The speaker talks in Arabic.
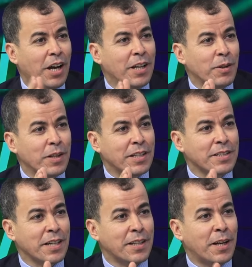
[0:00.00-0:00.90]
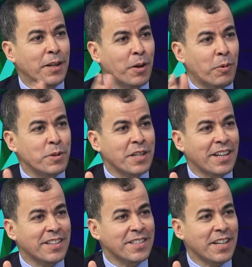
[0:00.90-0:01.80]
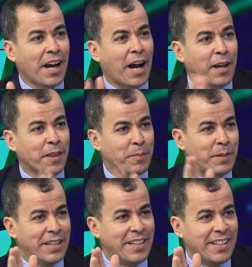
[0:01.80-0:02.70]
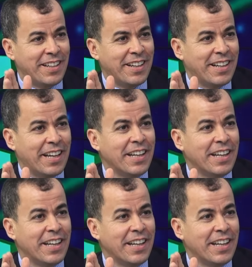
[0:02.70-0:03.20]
الصيدلانيه ووزاره الصحه اكثر من لكن لا